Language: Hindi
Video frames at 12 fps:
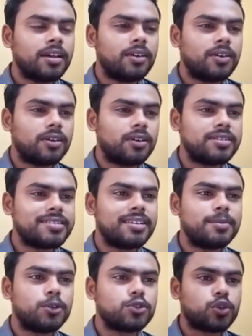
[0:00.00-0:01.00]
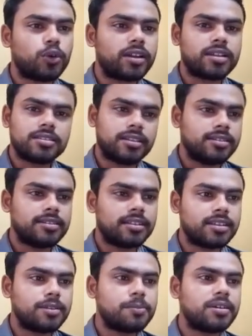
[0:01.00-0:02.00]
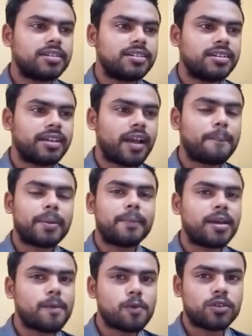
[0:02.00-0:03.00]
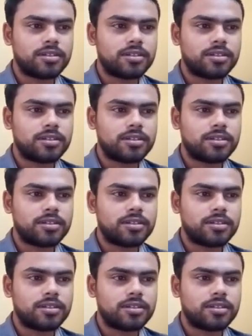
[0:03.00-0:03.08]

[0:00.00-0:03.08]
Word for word: हाँ, इसीलिए वो छोड़ के चले जाते हैं बट यहाँ पे मैं आपको